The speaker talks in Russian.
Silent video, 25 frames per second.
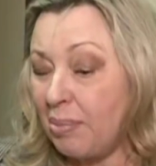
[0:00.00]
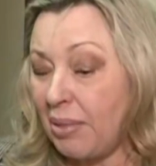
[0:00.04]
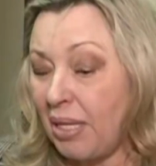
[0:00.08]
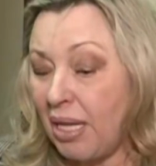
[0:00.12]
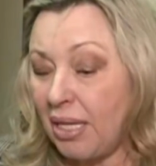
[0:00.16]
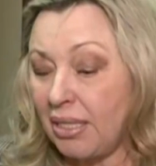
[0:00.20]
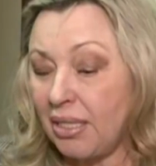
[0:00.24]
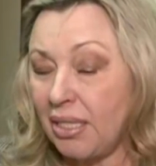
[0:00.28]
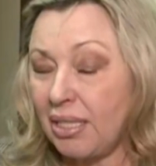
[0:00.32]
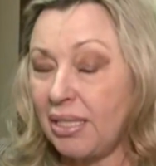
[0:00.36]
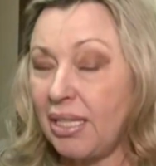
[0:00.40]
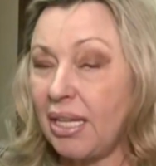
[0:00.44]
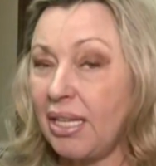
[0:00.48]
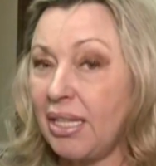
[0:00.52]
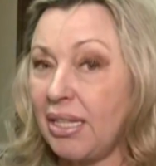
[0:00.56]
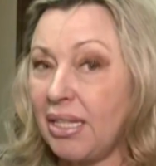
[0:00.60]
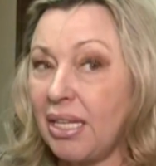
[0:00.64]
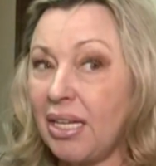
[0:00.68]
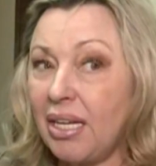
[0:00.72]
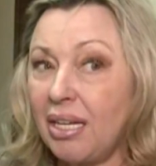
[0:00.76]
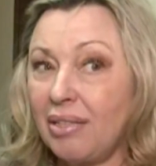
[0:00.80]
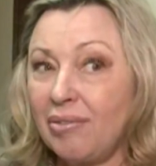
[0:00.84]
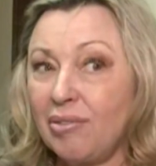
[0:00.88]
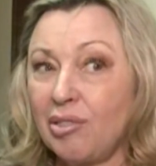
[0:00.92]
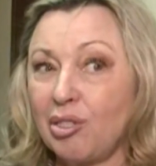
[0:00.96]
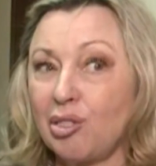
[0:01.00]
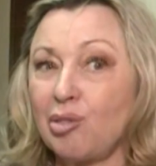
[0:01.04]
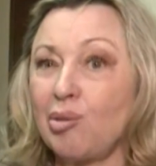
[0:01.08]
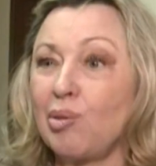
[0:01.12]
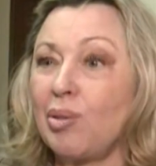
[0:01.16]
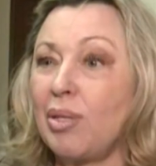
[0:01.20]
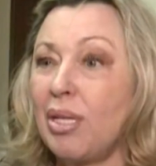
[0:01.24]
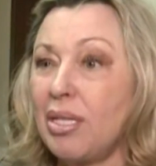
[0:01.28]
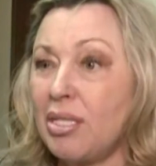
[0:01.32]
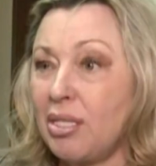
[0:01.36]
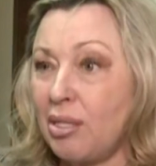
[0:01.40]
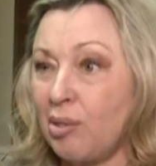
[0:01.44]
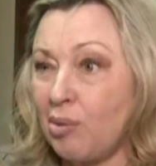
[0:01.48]
планы так, таковы,
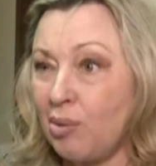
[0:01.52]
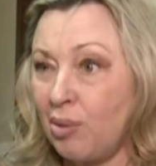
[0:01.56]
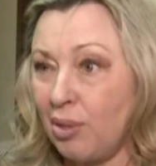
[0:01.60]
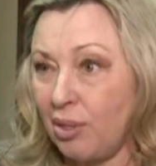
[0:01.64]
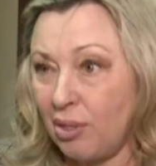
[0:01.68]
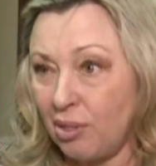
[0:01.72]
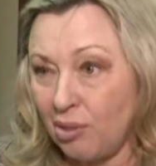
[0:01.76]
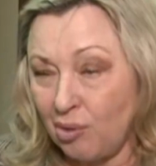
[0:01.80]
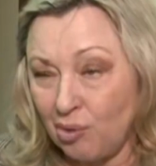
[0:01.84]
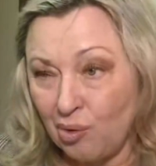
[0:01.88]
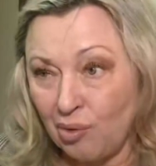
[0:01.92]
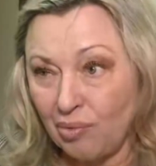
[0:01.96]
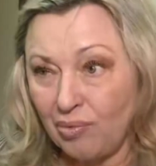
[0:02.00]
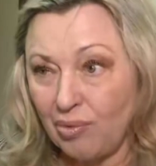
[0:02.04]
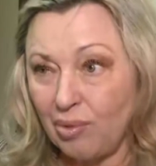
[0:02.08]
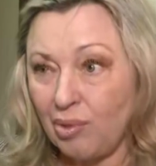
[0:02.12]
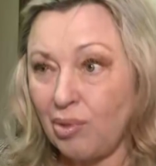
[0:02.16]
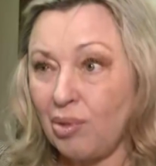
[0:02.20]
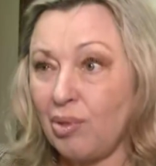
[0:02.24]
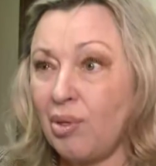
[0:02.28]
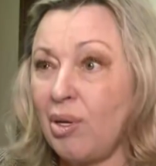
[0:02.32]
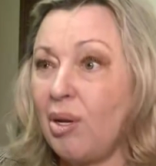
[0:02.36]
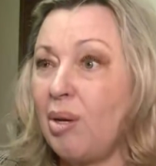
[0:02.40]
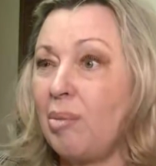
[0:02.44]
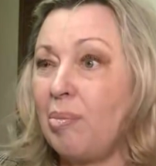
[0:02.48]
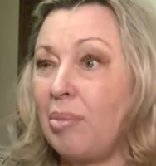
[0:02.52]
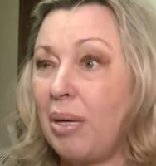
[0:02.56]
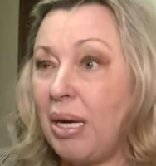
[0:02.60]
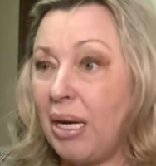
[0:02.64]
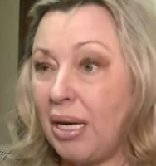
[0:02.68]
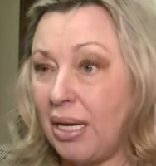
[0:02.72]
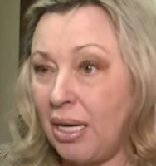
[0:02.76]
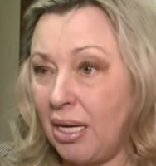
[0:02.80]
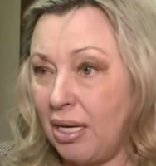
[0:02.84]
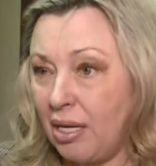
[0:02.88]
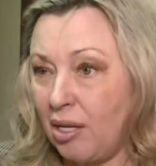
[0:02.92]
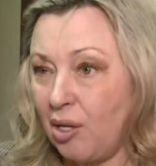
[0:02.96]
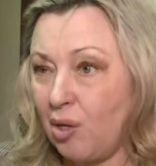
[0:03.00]
что достроить новую
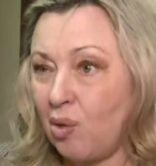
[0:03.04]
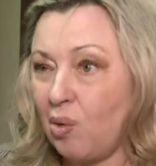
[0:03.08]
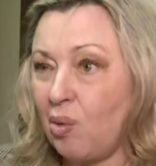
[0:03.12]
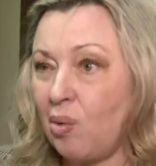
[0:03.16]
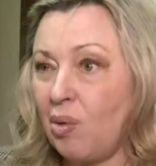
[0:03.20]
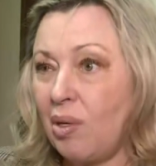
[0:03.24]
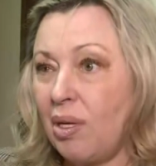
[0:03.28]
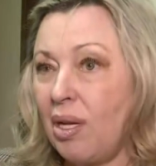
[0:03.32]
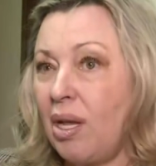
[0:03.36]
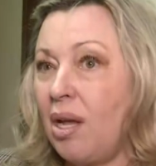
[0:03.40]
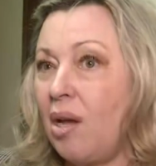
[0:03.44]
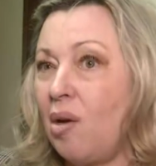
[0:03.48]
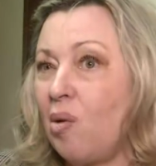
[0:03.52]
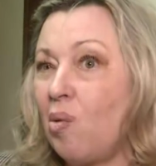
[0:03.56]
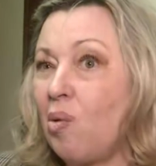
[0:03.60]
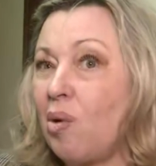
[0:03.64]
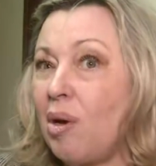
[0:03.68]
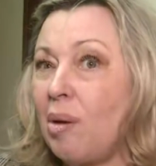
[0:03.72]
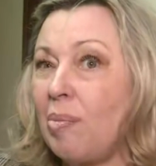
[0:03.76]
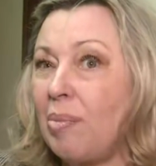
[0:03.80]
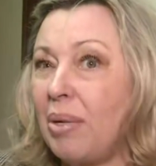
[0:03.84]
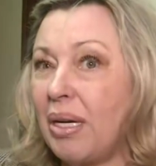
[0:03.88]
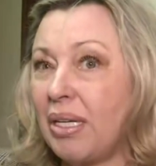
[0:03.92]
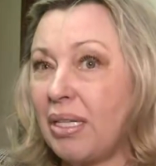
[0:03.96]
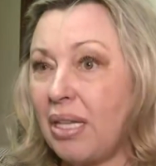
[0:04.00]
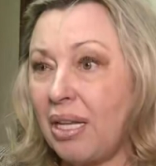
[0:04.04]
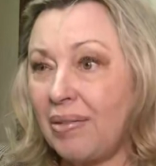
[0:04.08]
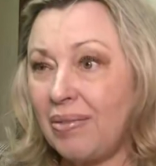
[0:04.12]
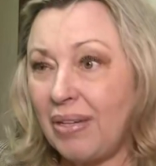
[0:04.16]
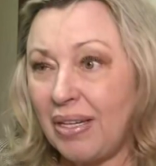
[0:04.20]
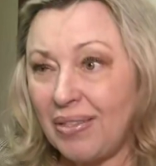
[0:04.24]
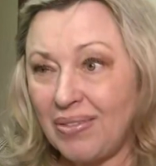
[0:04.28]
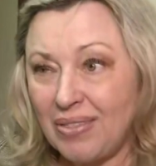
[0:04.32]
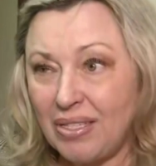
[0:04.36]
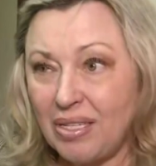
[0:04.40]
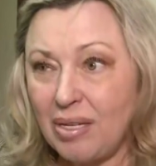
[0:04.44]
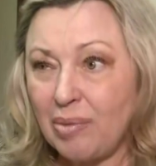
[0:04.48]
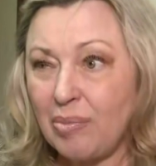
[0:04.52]
поликлинику,
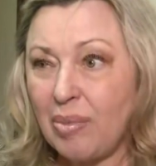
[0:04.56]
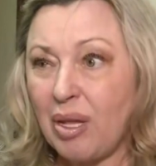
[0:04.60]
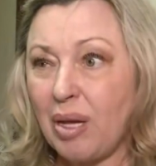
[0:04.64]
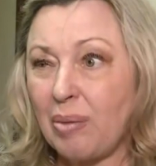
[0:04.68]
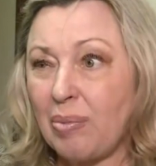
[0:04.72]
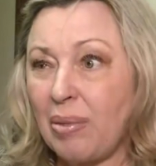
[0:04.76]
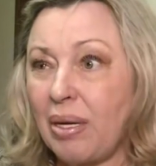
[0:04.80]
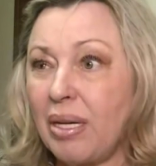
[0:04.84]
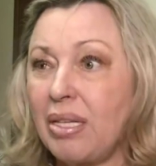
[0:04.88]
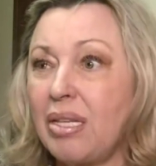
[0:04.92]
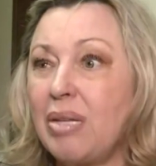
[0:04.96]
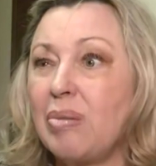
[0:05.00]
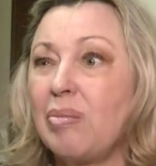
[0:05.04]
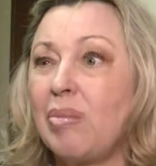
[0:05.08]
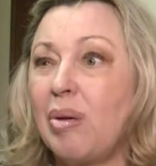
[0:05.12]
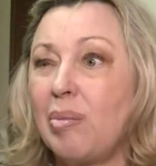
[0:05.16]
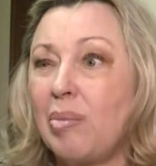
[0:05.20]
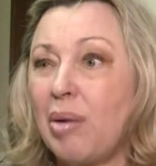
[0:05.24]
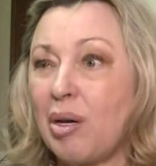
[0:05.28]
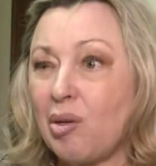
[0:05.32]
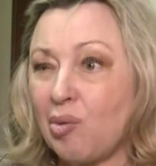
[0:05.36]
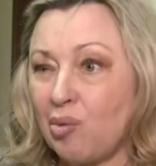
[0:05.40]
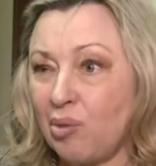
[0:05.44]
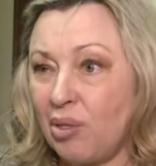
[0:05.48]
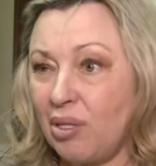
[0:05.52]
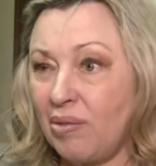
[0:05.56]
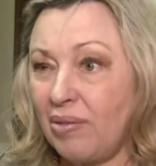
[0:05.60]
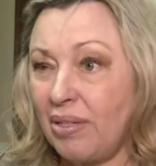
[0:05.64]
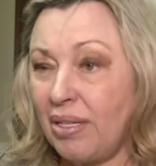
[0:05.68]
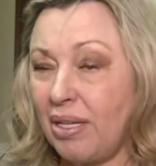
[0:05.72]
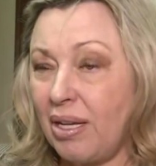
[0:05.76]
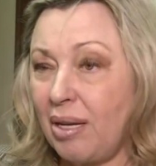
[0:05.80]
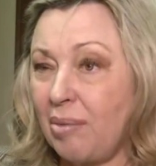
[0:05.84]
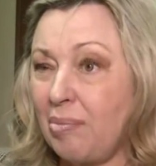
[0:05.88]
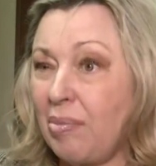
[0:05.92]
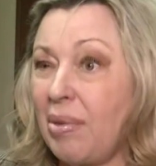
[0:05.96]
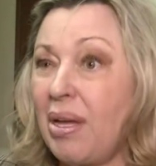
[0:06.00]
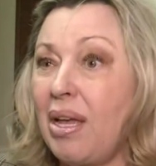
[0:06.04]
укомплектовать всем необходимым
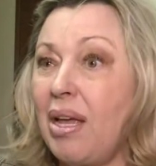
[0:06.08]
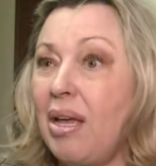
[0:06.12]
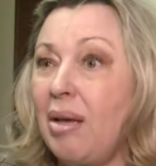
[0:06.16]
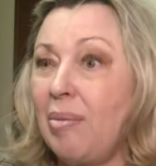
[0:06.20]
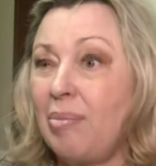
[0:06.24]
оборудованием,